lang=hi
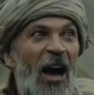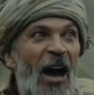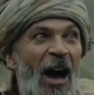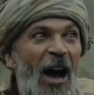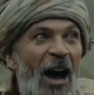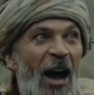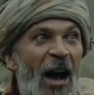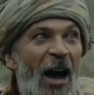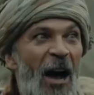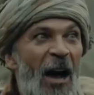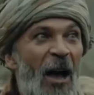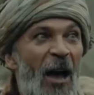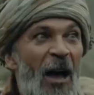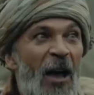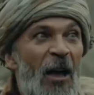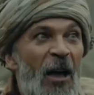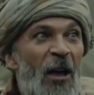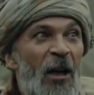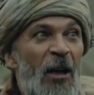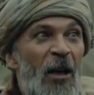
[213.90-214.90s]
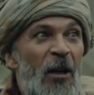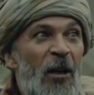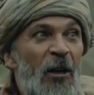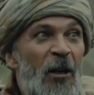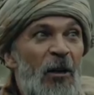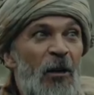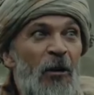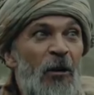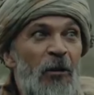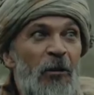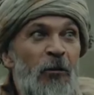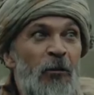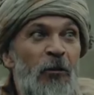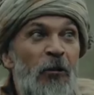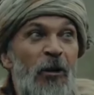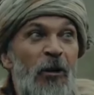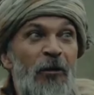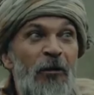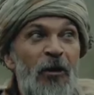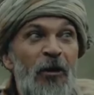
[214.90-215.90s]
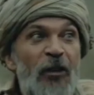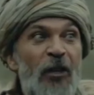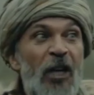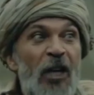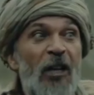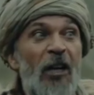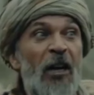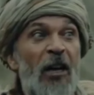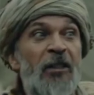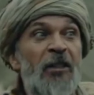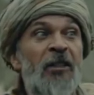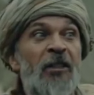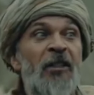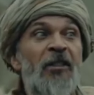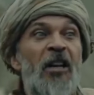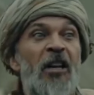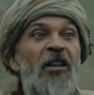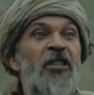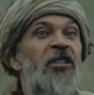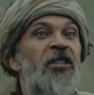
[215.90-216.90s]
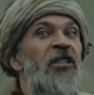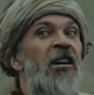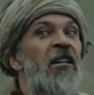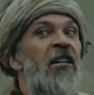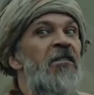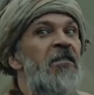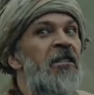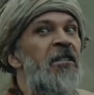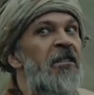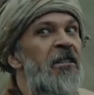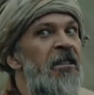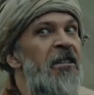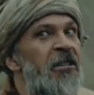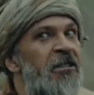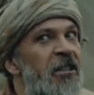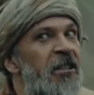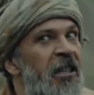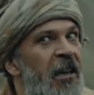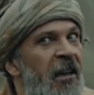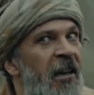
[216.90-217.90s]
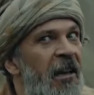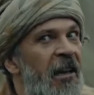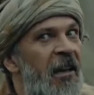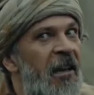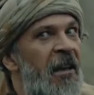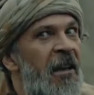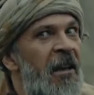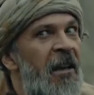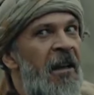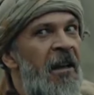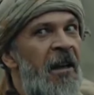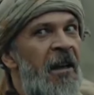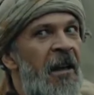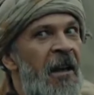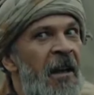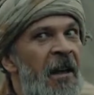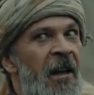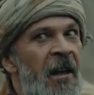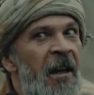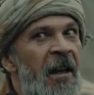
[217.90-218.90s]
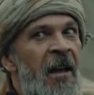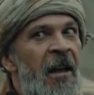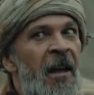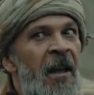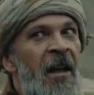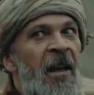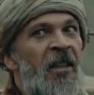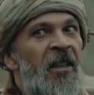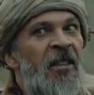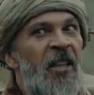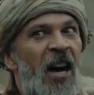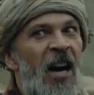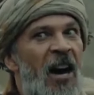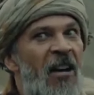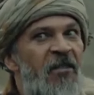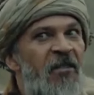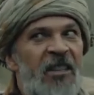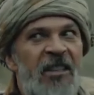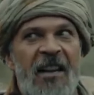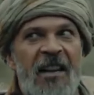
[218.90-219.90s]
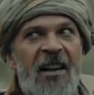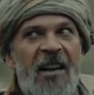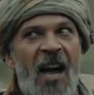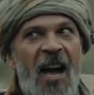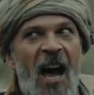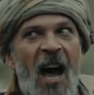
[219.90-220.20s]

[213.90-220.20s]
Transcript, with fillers: तलवार है इस तलवार को जुल्फिकार कहते हैं इससे कोई